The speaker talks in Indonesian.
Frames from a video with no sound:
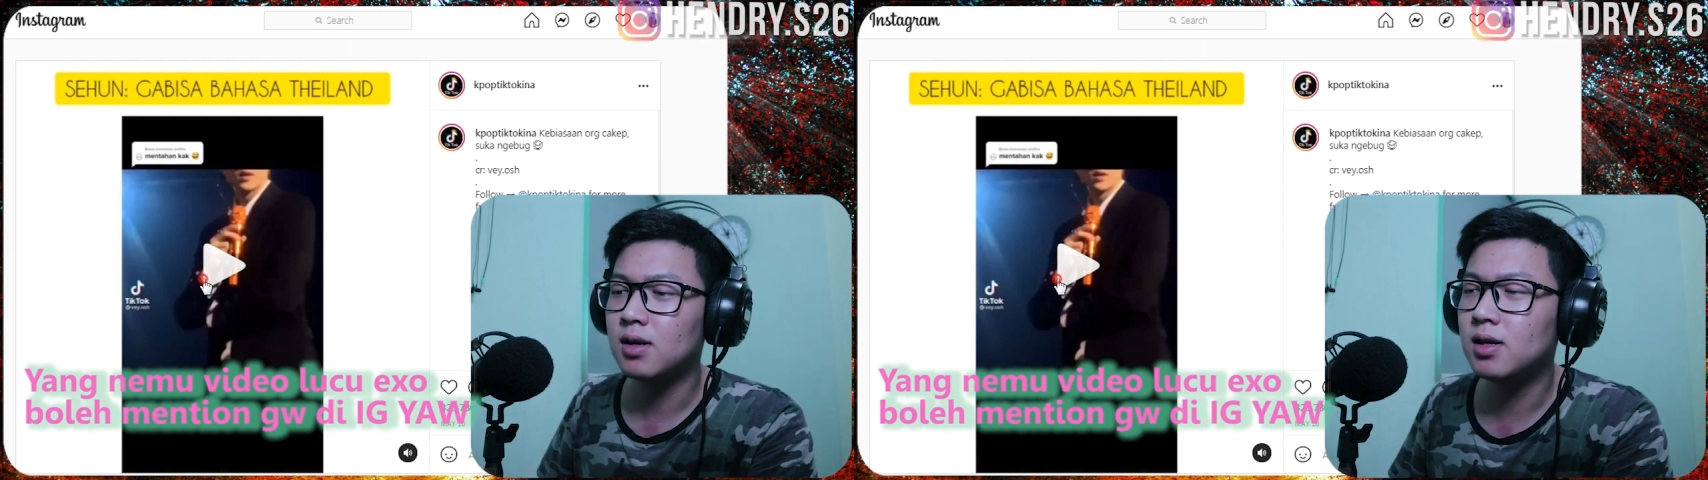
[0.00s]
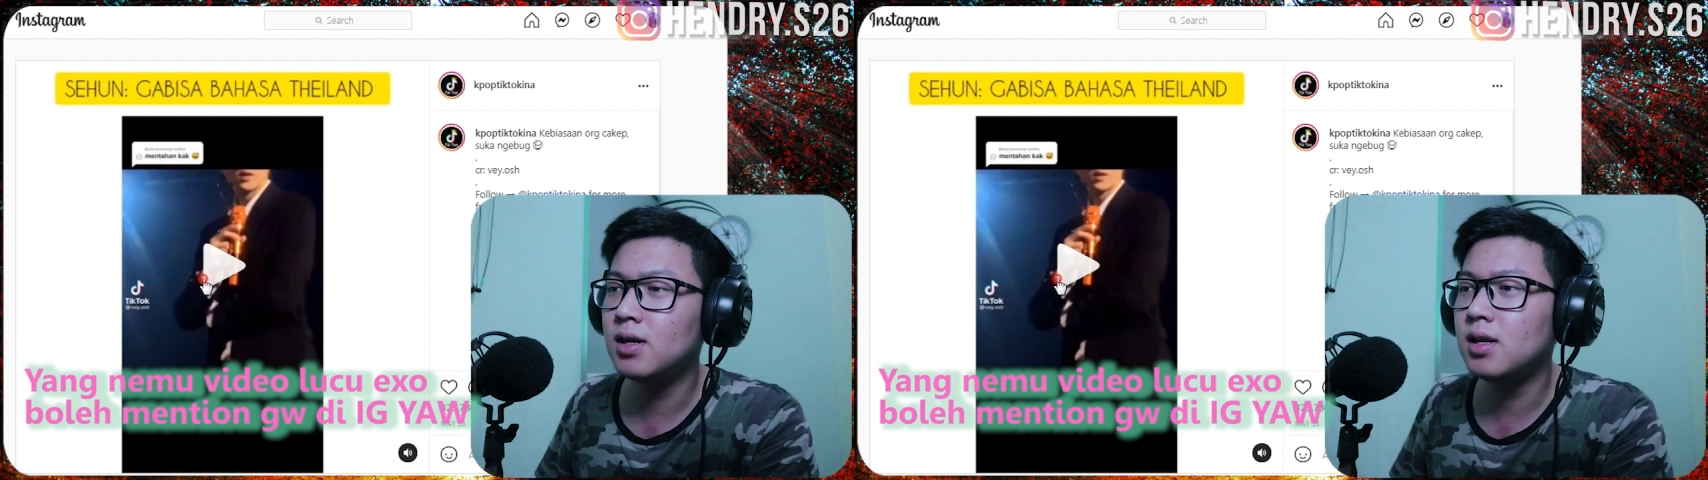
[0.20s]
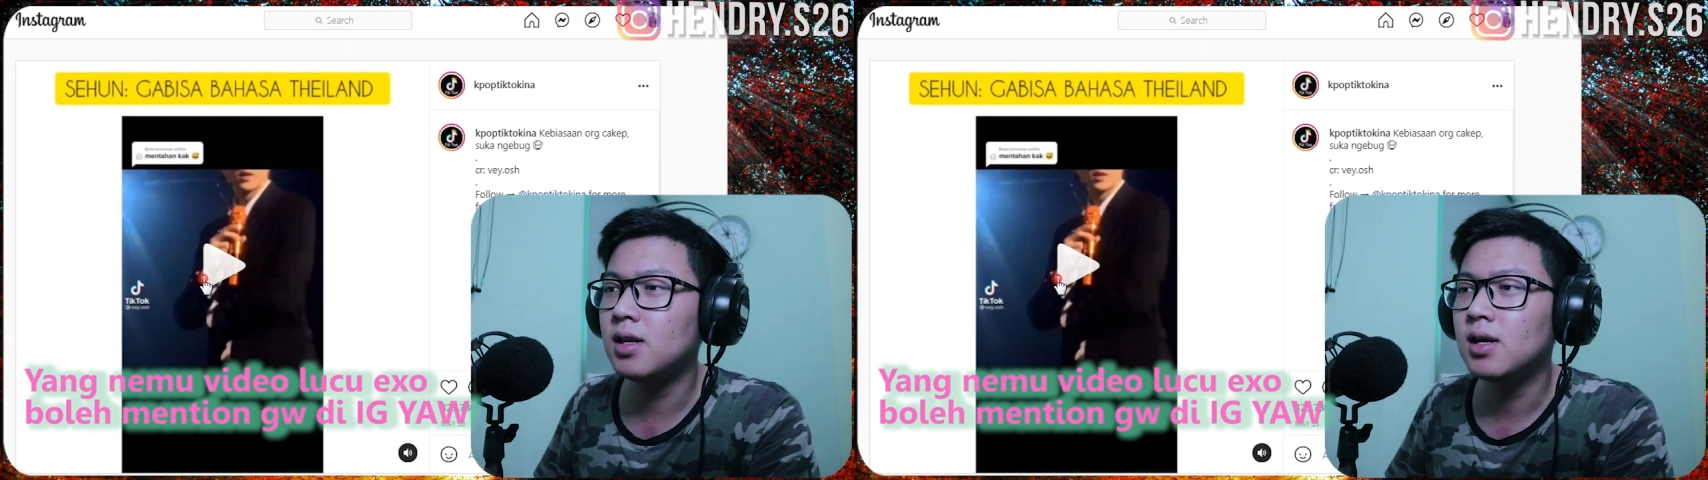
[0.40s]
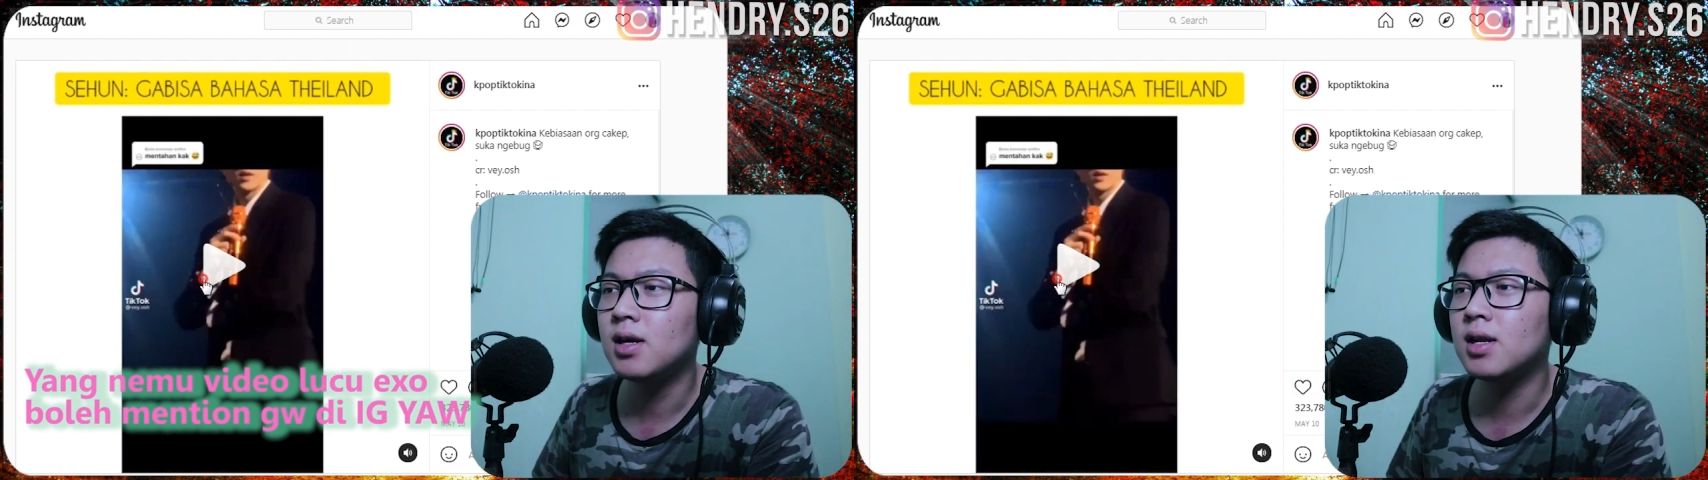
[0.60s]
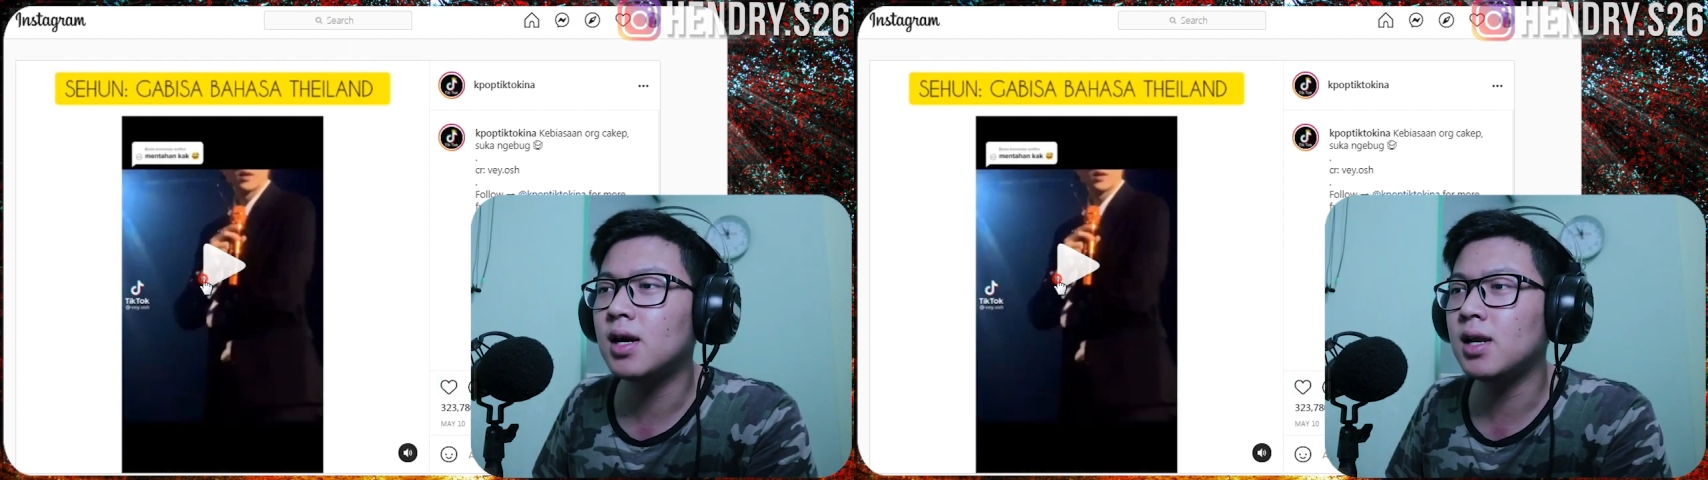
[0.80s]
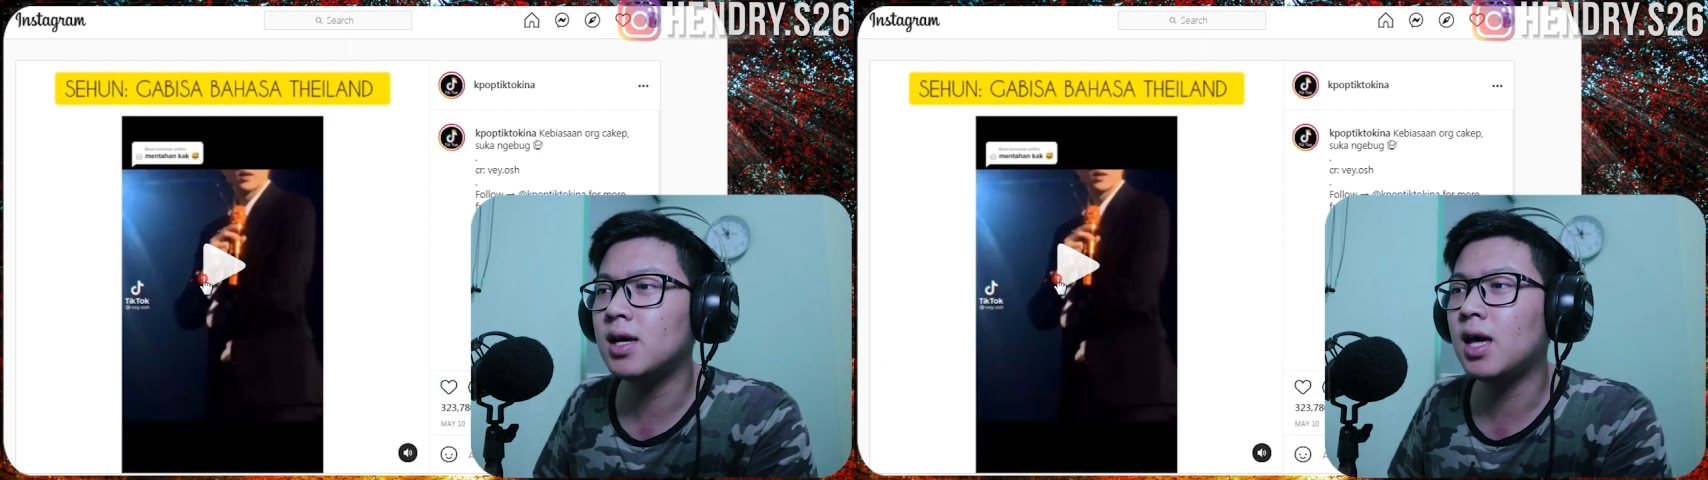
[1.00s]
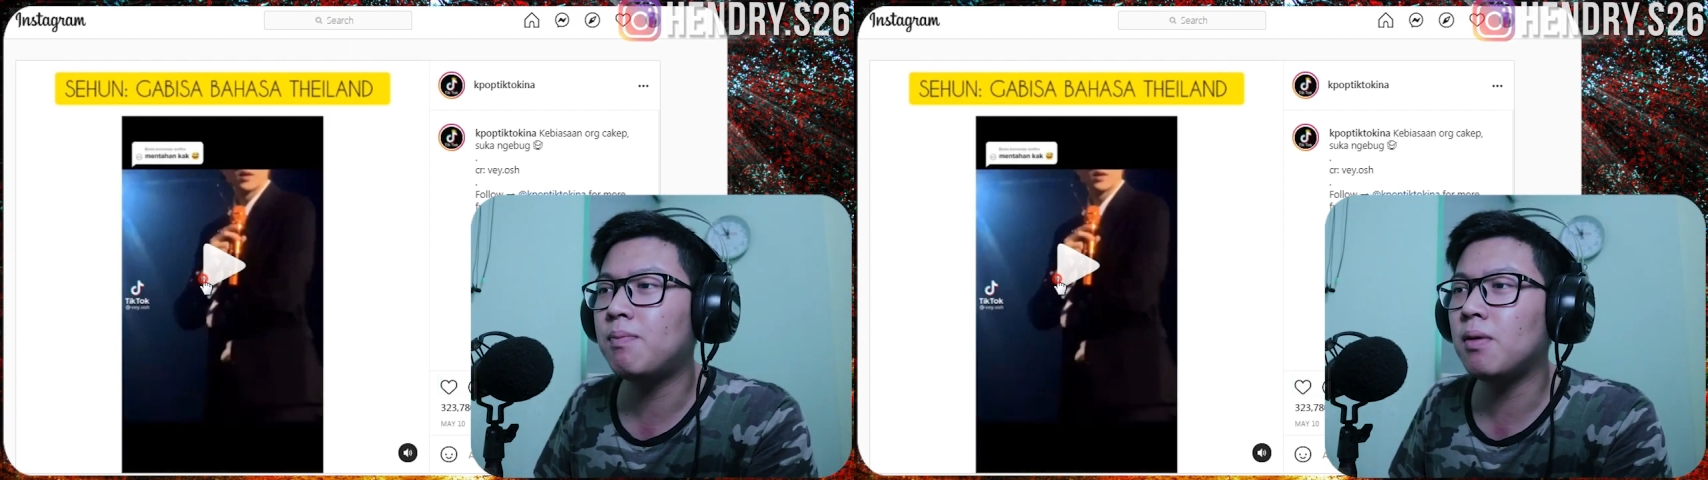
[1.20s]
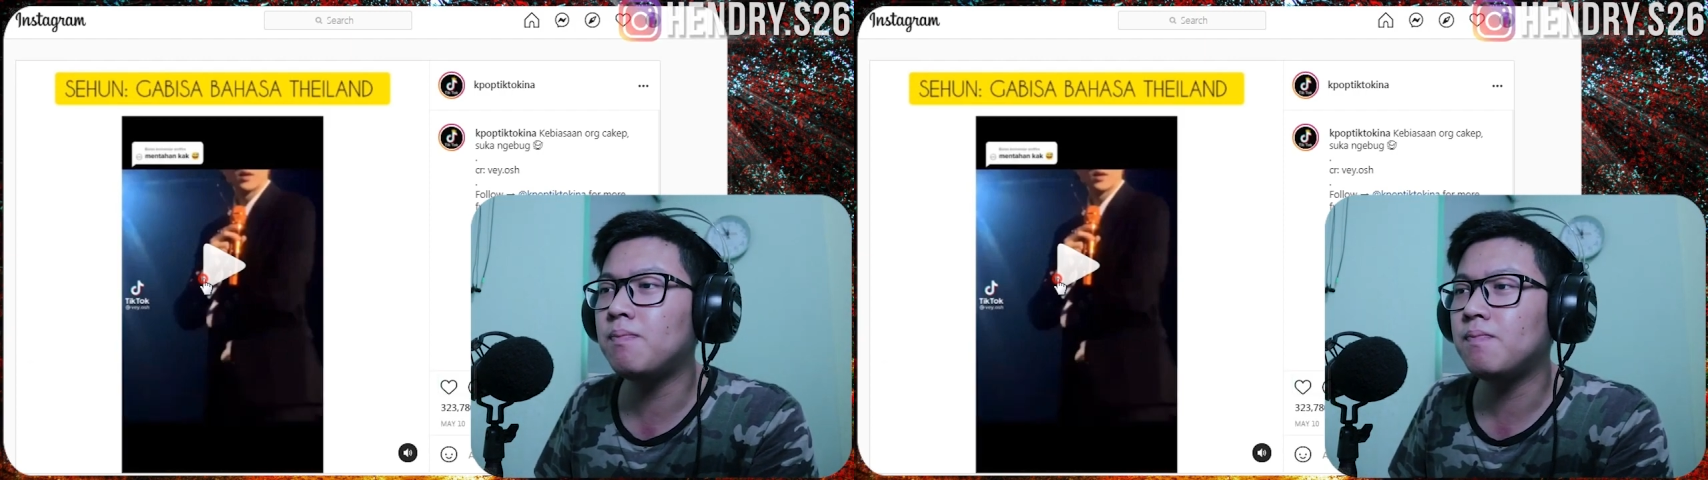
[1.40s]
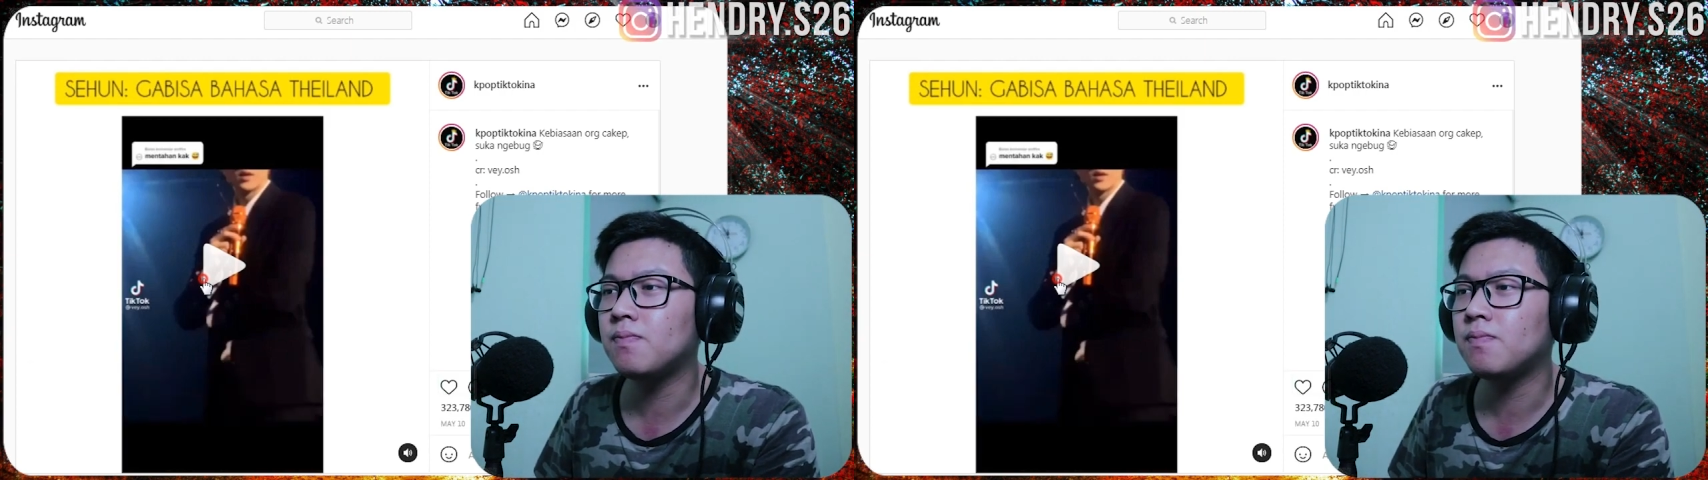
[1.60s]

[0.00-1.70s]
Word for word: ini dari K-pop